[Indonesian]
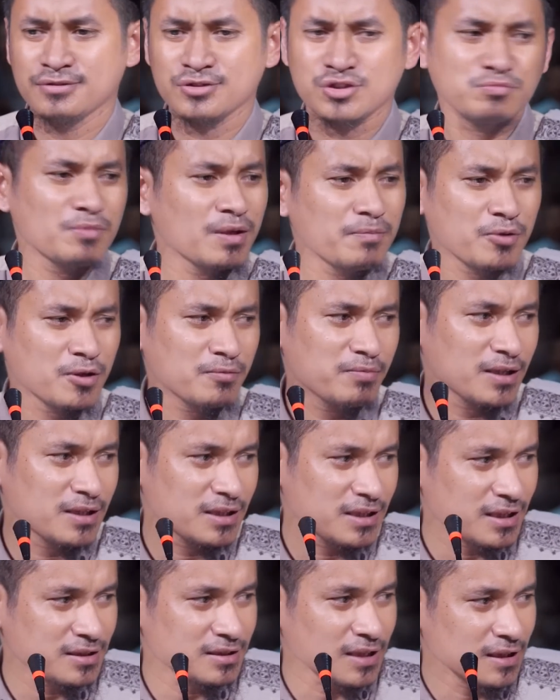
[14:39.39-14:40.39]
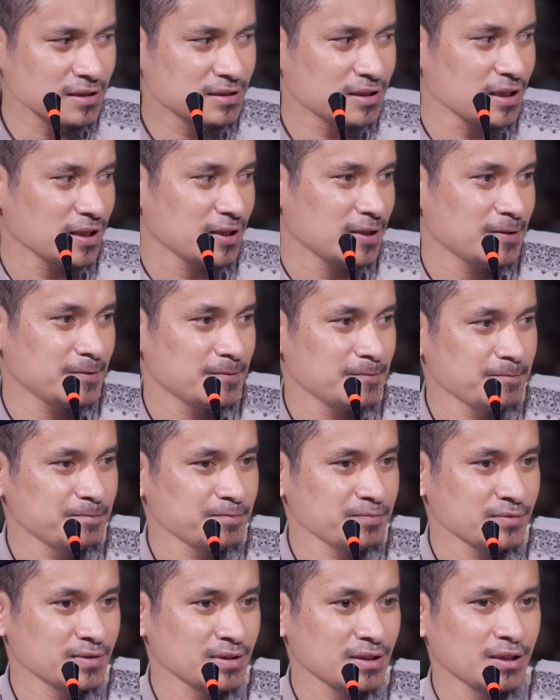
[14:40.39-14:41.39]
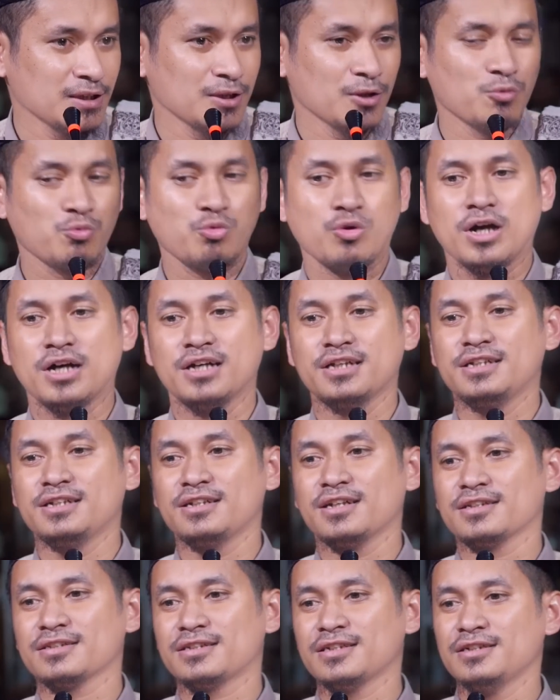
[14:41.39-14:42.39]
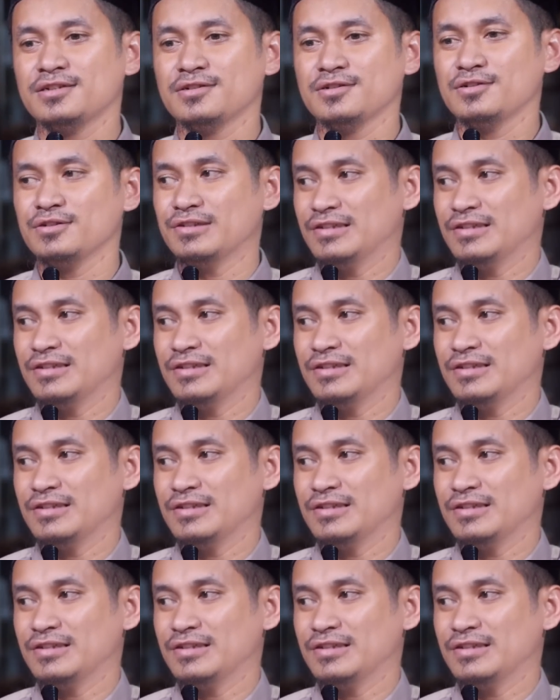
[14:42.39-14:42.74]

Cuma berubah niat saja. Wah ini nanti